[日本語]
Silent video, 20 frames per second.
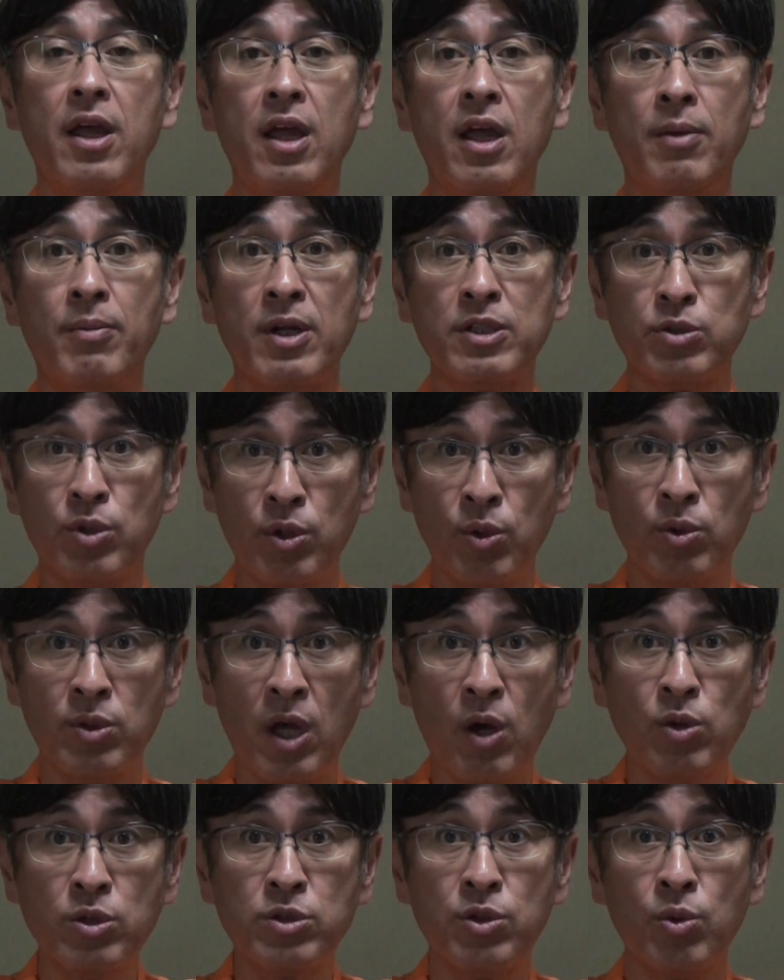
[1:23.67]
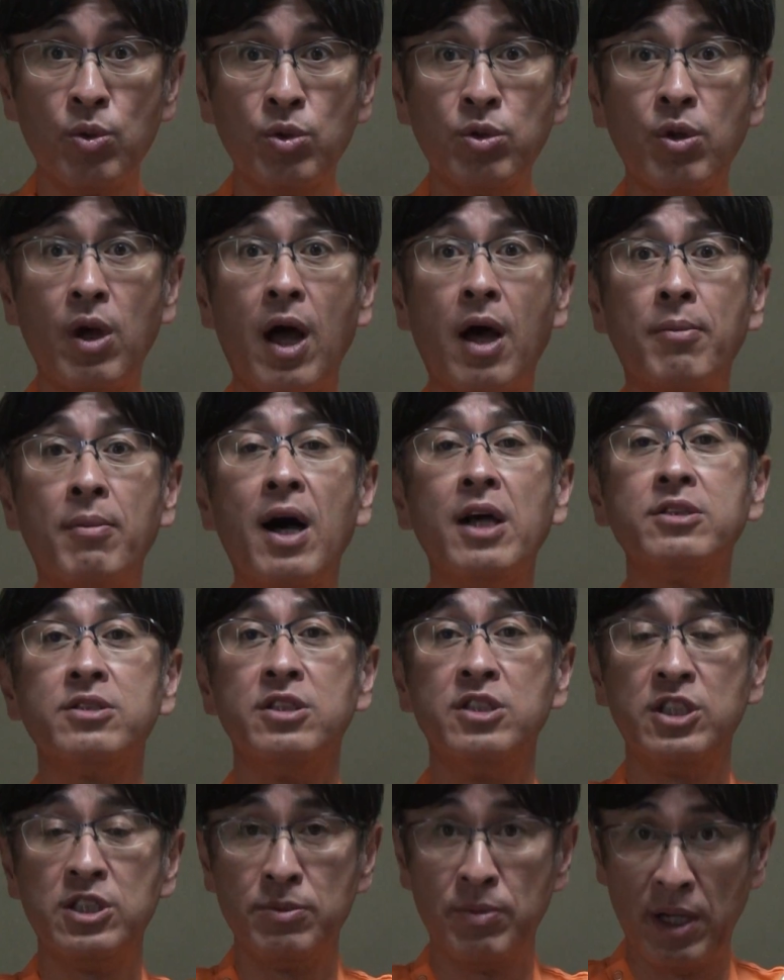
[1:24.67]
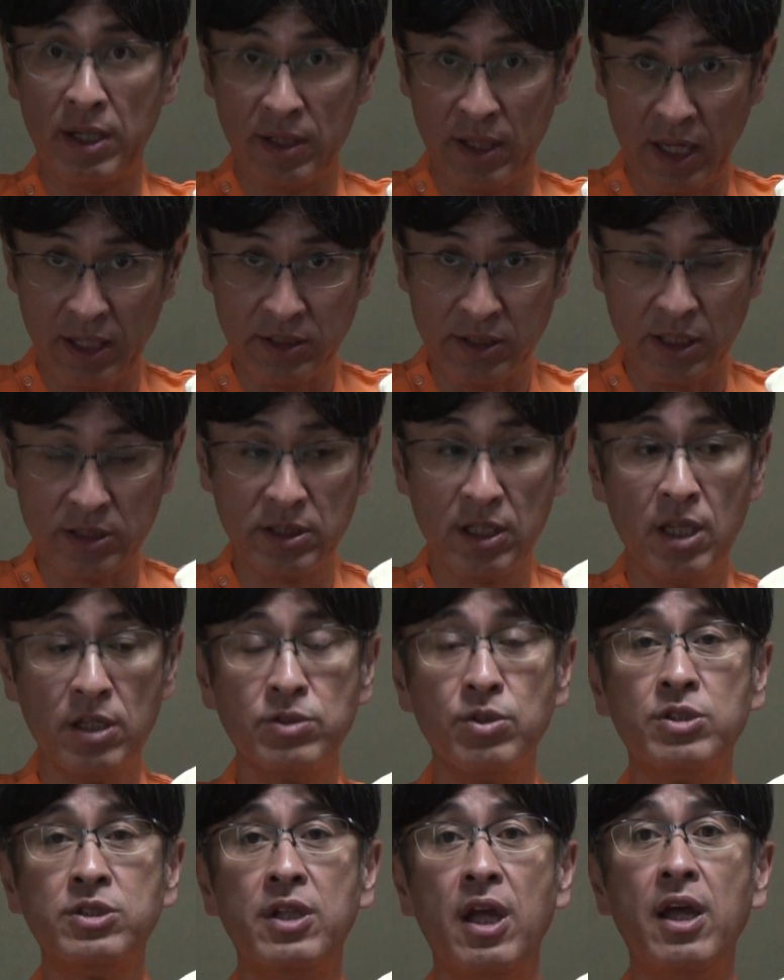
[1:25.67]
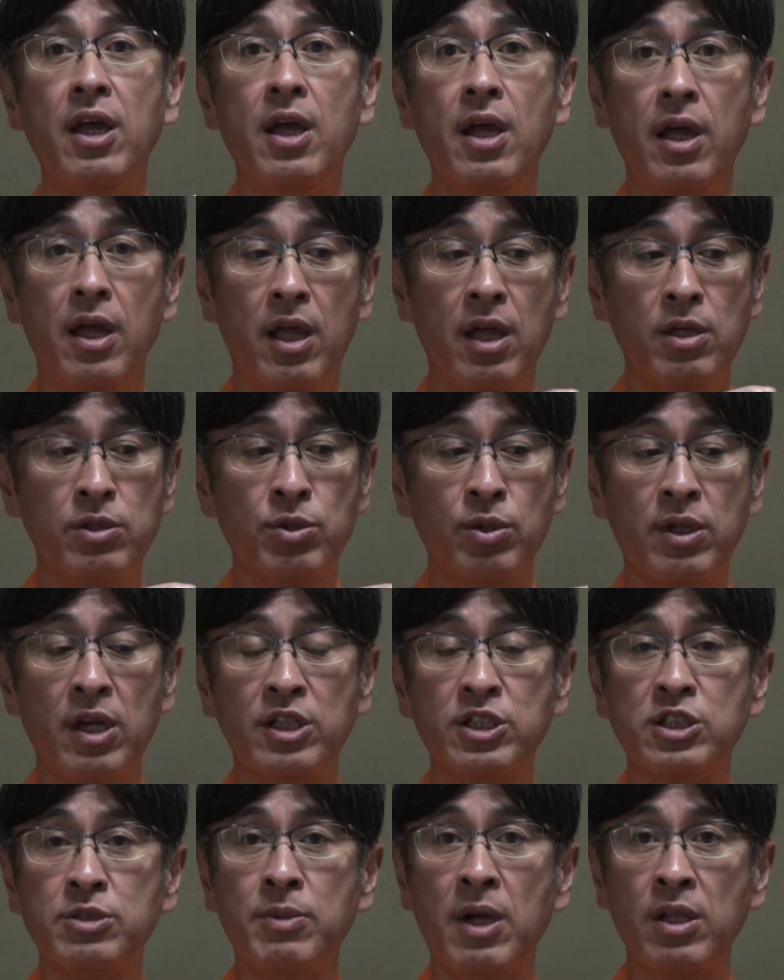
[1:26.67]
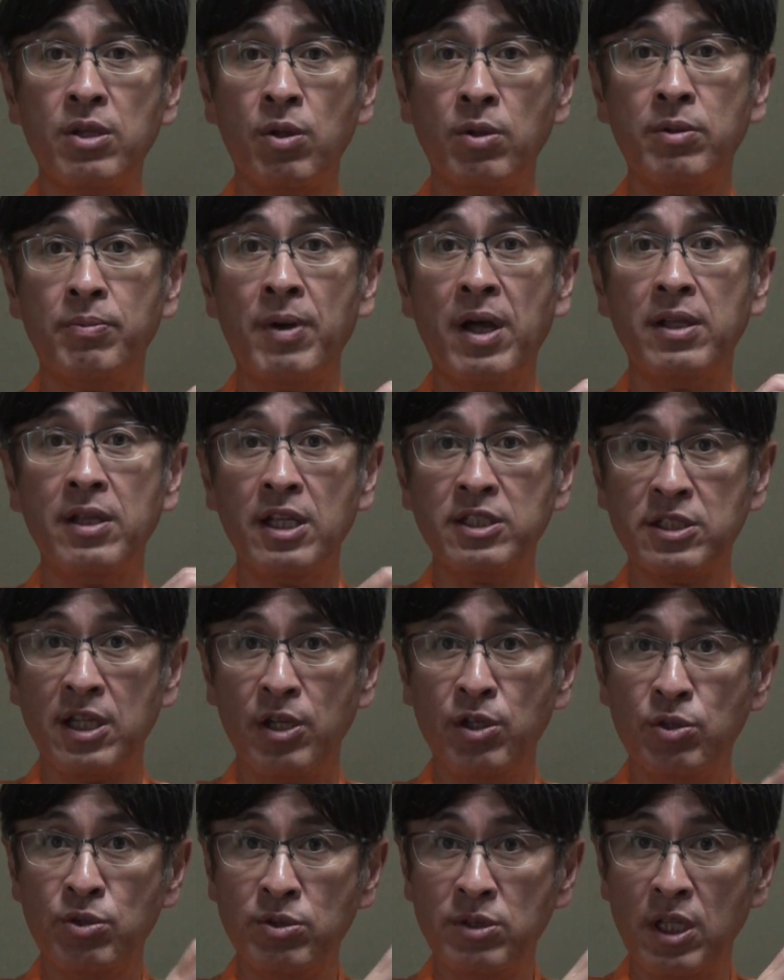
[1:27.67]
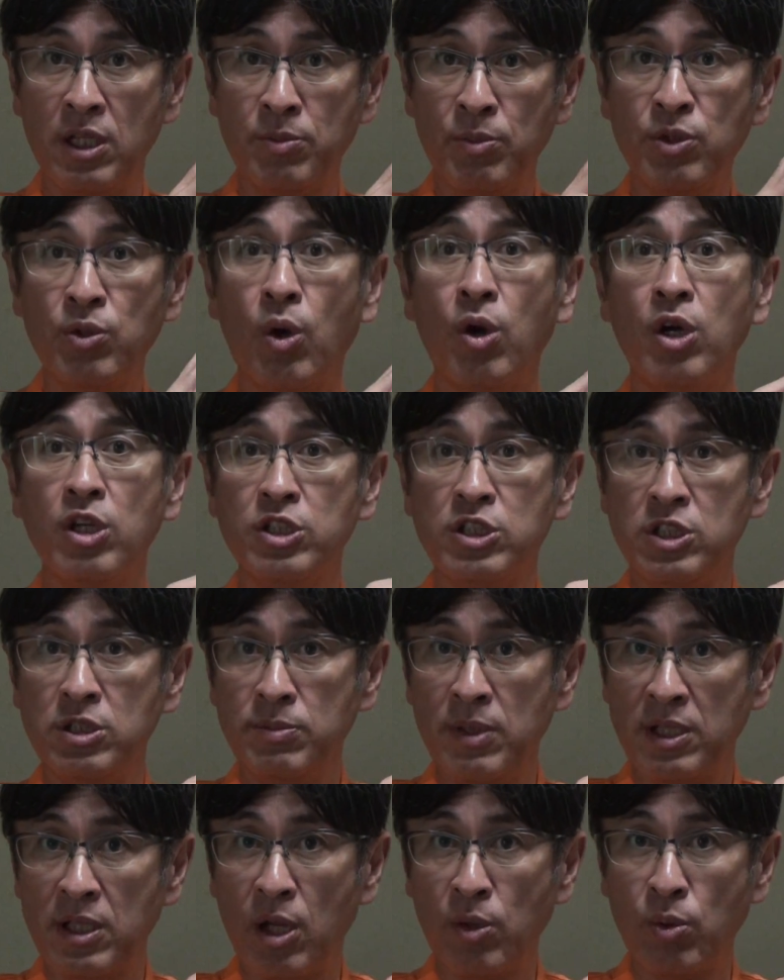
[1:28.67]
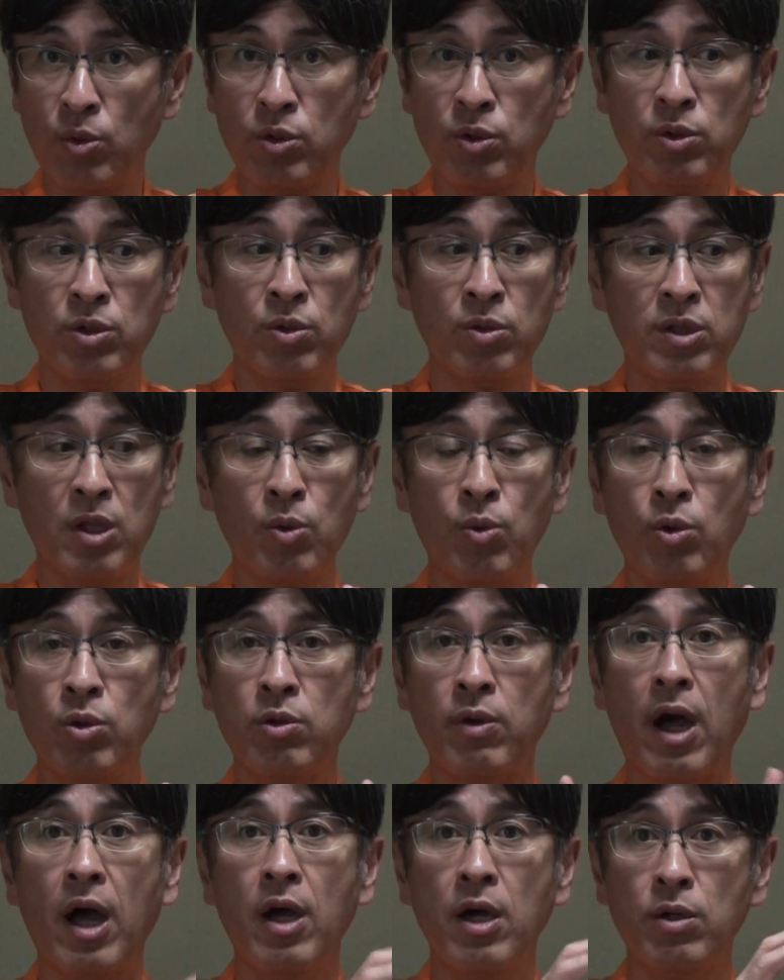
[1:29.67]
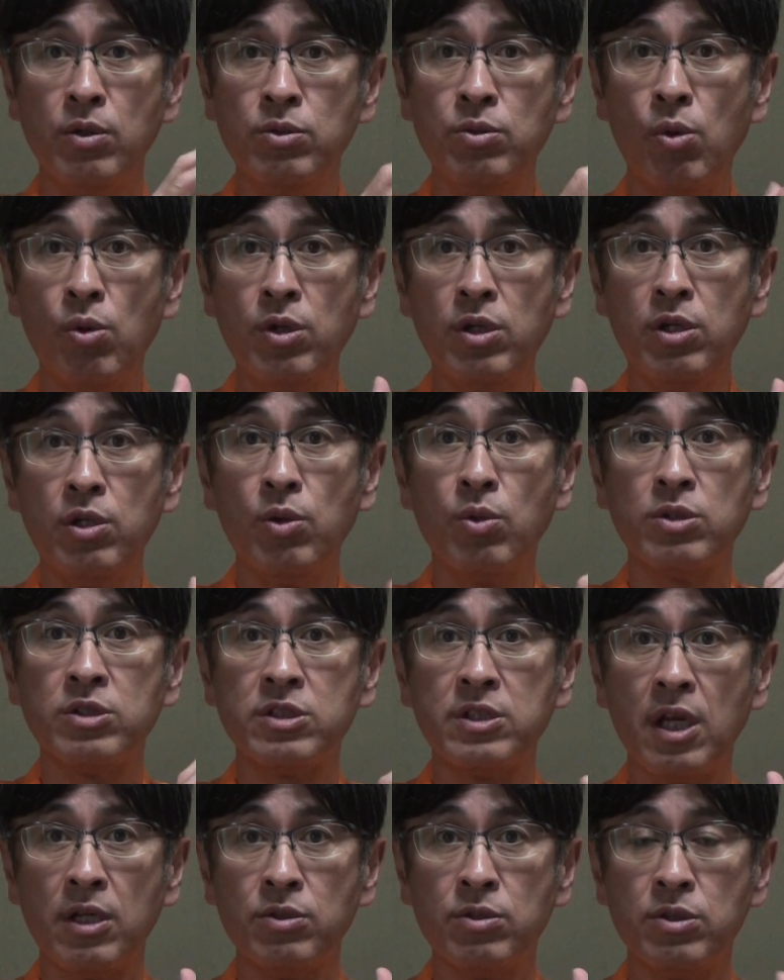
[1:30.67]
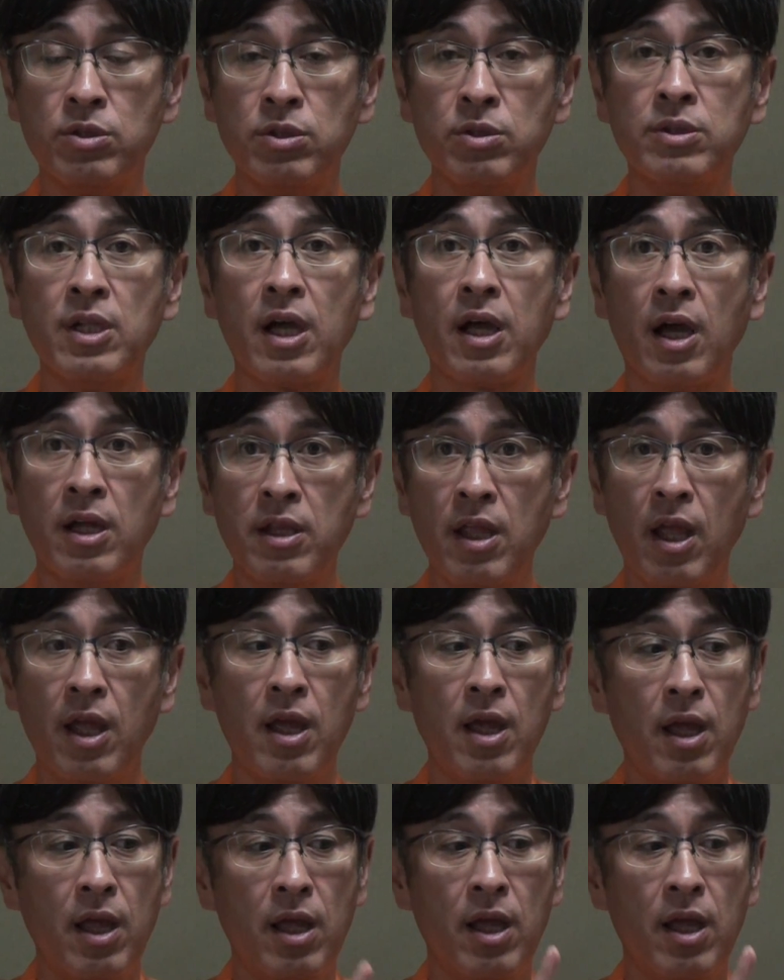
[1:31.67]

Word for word: えー、まあ、それを直すということがまず一番大事ですそして、えー、それが締また、まあ、ネジが緩んでいるものを締めたことによって今度は動きをつけるっていう中で、